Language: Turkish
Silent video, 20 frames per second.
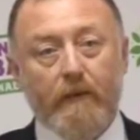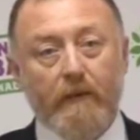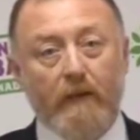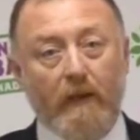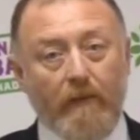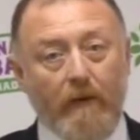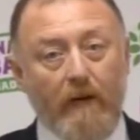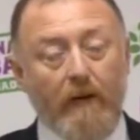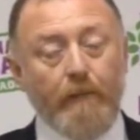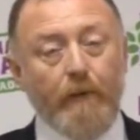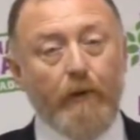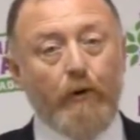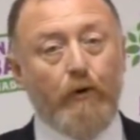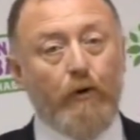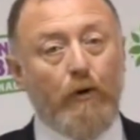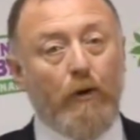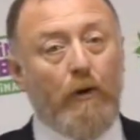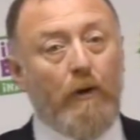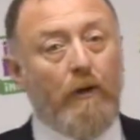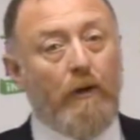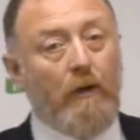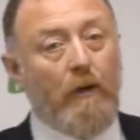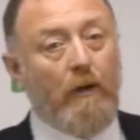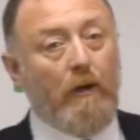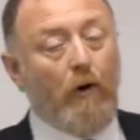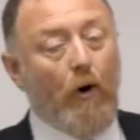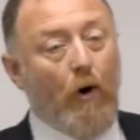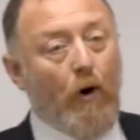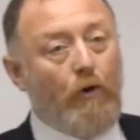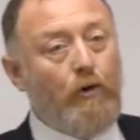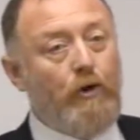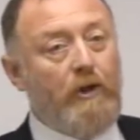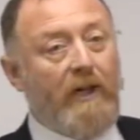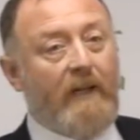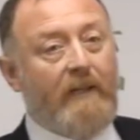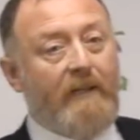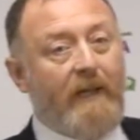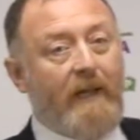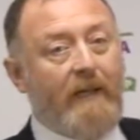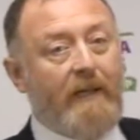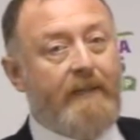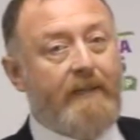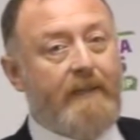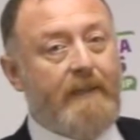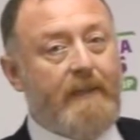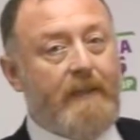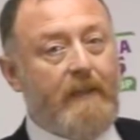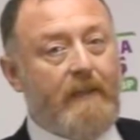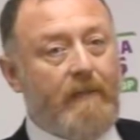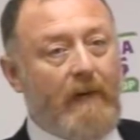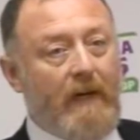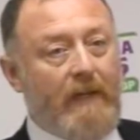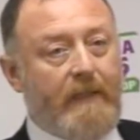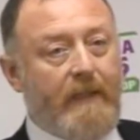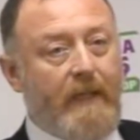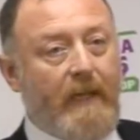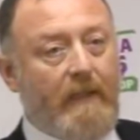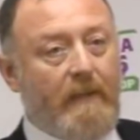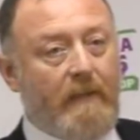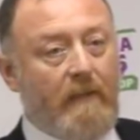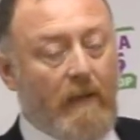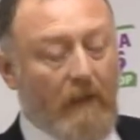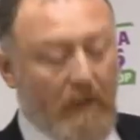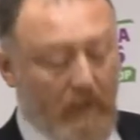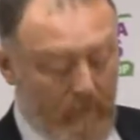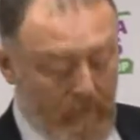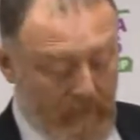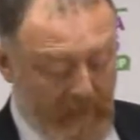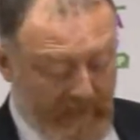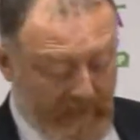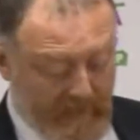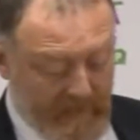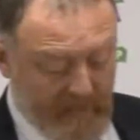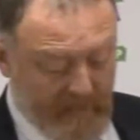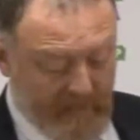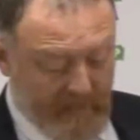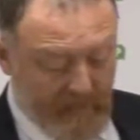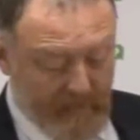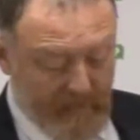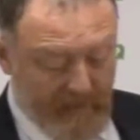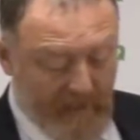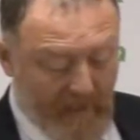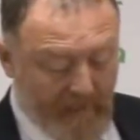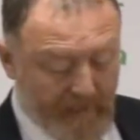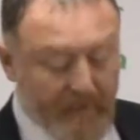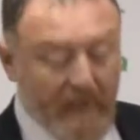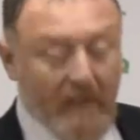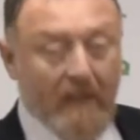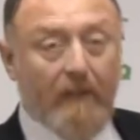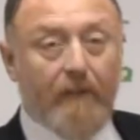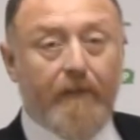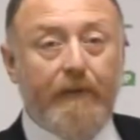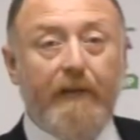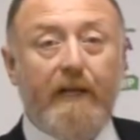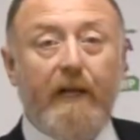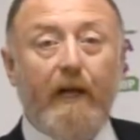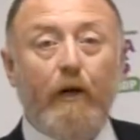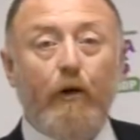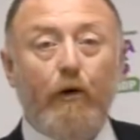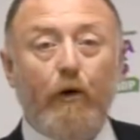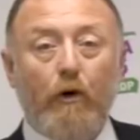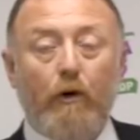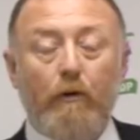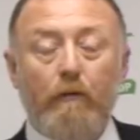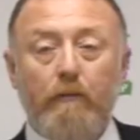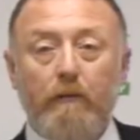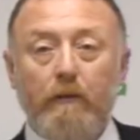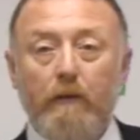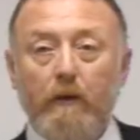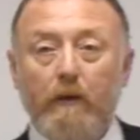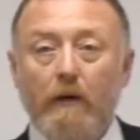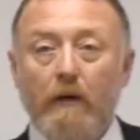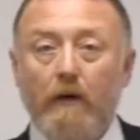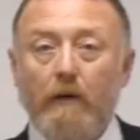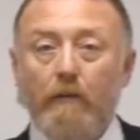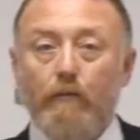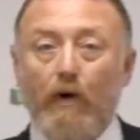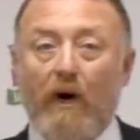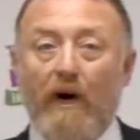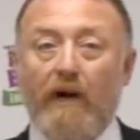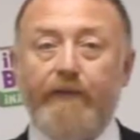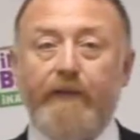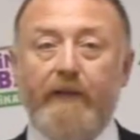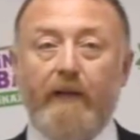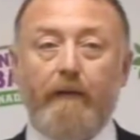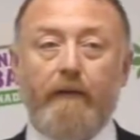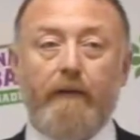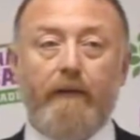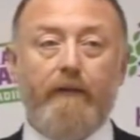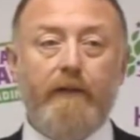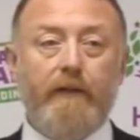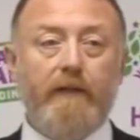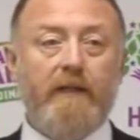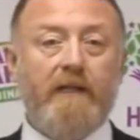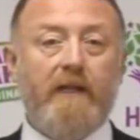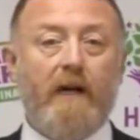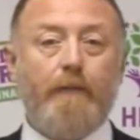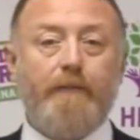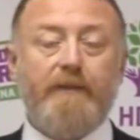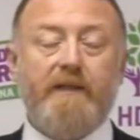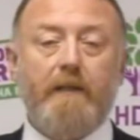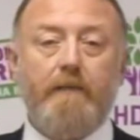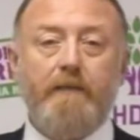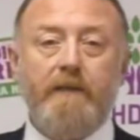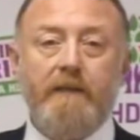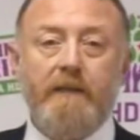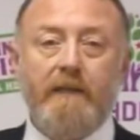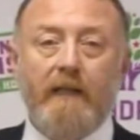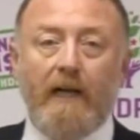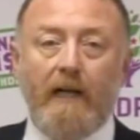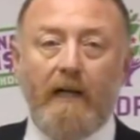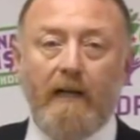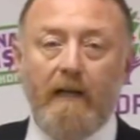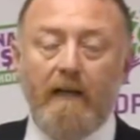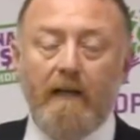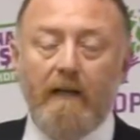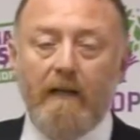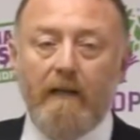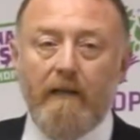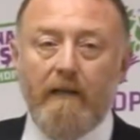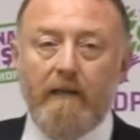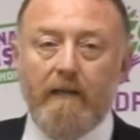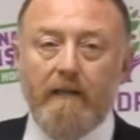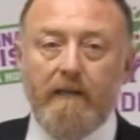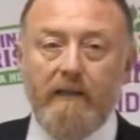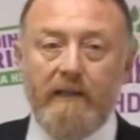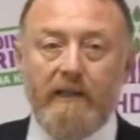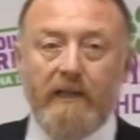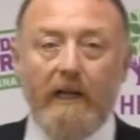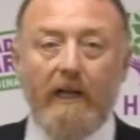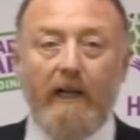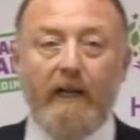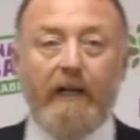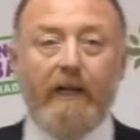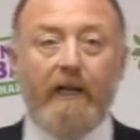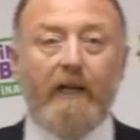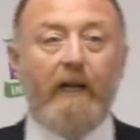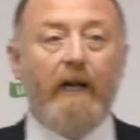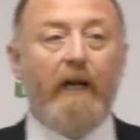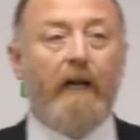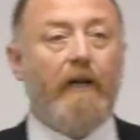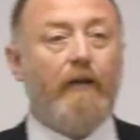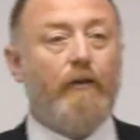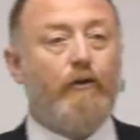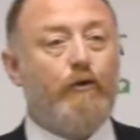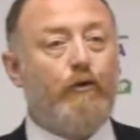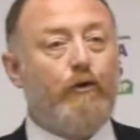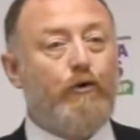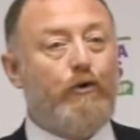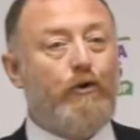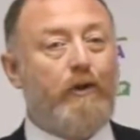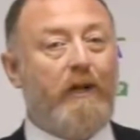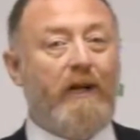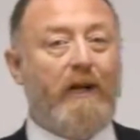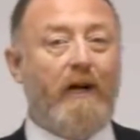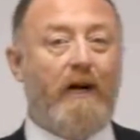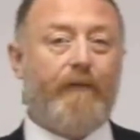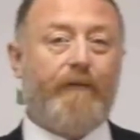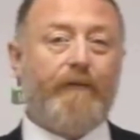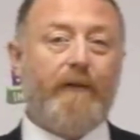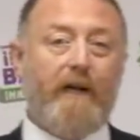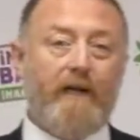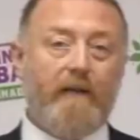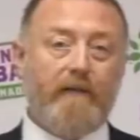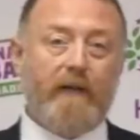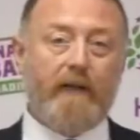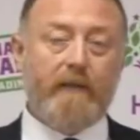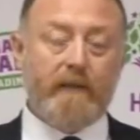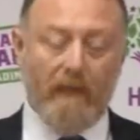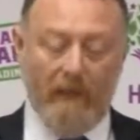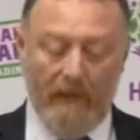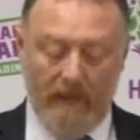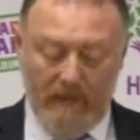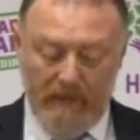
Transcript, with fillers: Devam ediyor. Onca adaletsizlik varken bakın nasıl bir af teklifi geliyor. Bu af teklifinin kapsamında nitelikli suçlara aflar var.